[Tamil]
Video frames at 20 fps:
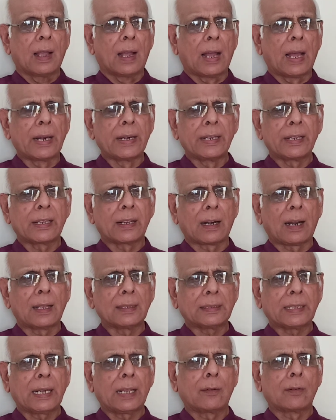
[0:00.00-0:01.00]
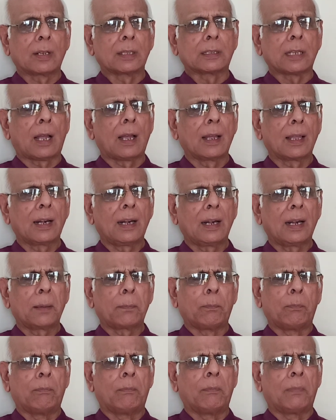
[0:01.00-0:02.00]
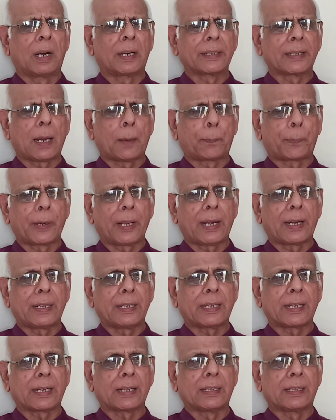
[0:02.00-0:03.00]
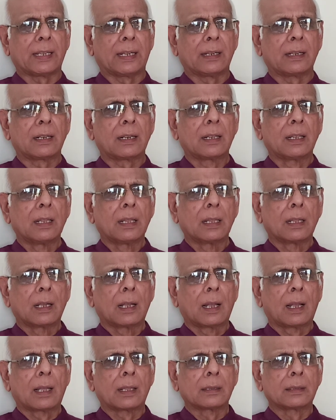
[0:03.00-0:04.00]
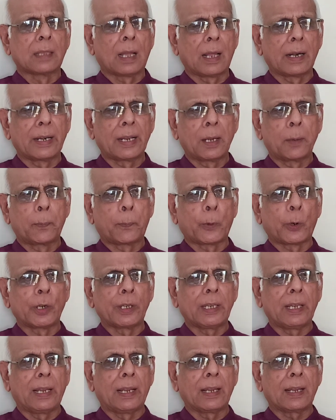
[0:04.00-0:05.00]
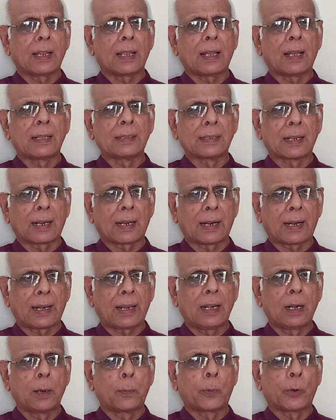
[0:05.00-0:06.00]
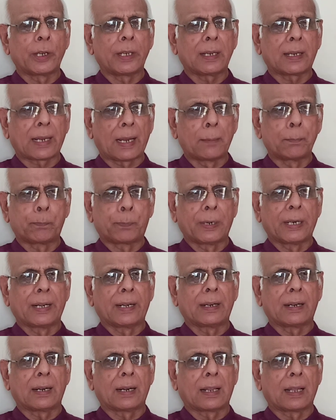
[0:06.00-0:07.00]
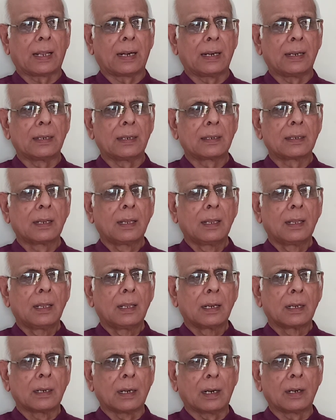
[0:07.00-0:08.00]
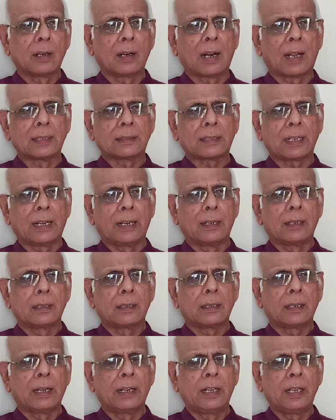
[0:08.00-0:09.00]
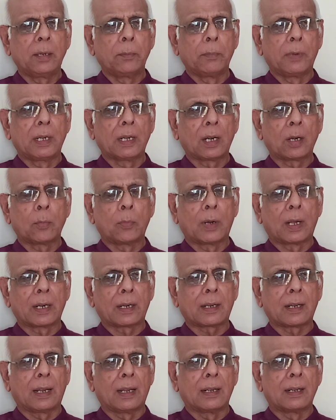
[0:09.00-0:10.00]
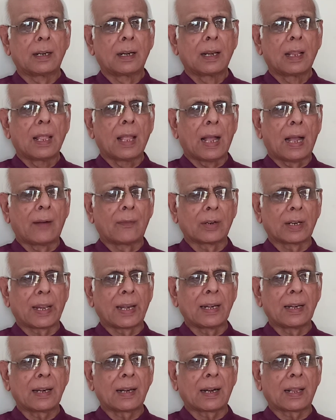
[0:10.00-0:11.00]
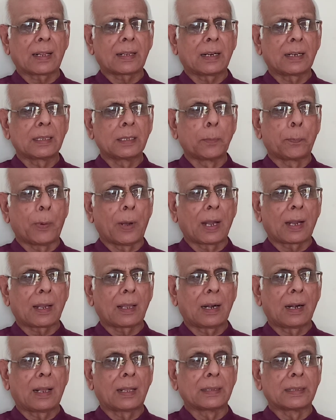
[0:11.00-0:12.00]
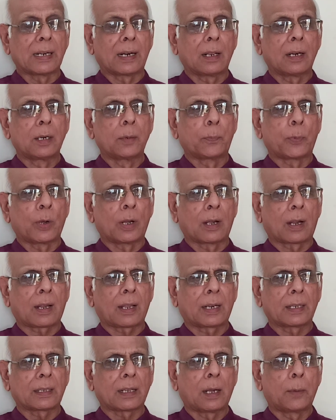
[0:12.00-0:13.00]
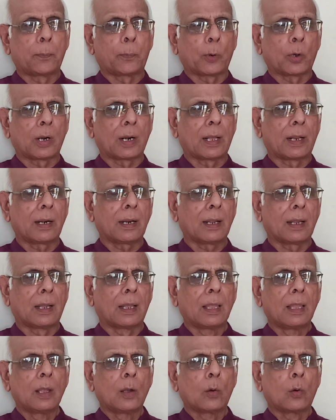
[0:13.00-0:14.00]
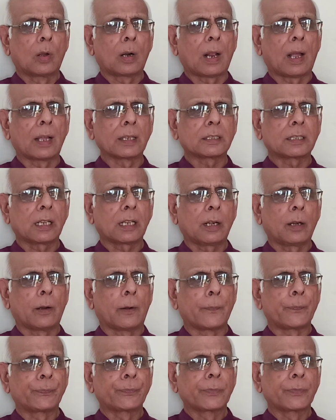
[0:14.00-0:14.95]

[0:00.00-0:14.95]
அன்றைக்கி ராத்திரி அவருக்கு தாங்கல்ல மழை அப்படி அடிக்கிறது தானே போய் அந்த கடையில் போய் கேம்ப் பண்ணின்னு இருக்காரு நடு ராத்திரி இடி மின்னலுமா இருக்குது அவர் என்ன நடக்கிறது பார்க்கலாம் அந்த இடம்னு பார்க்கறதுக்காக போனார் ஒரு ஆச்சரியம்